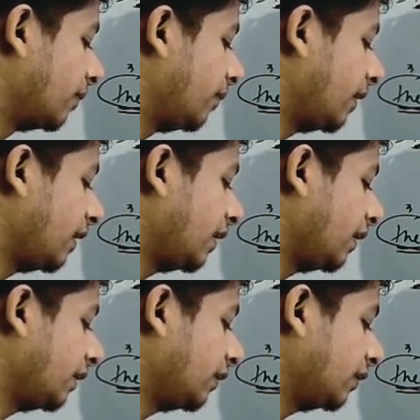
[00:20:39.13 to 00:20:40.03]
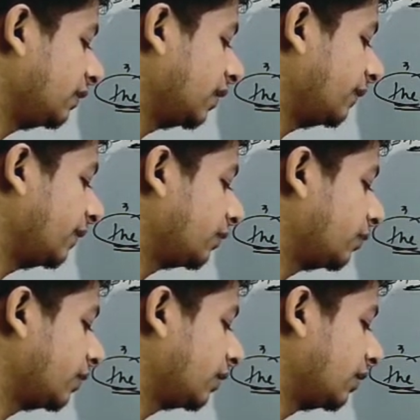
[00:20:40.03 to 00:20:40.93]
प्लेइंग या फिर
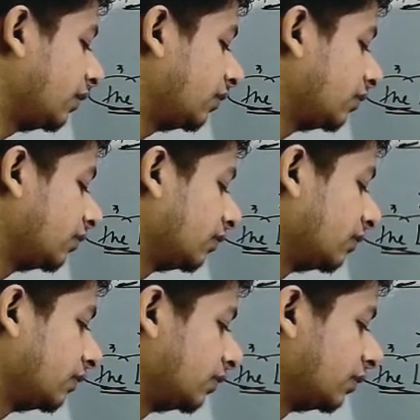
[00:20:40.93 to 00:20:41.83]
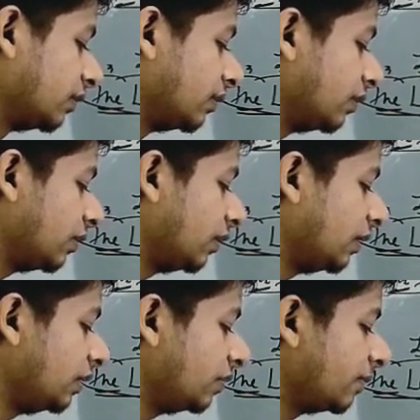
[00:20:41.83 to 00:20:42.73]
कुकिंग ले लो
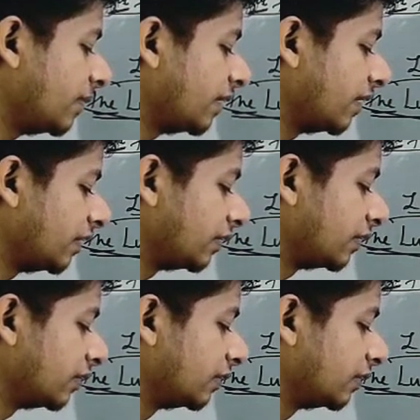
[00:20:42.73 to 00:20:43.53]
इन द बैड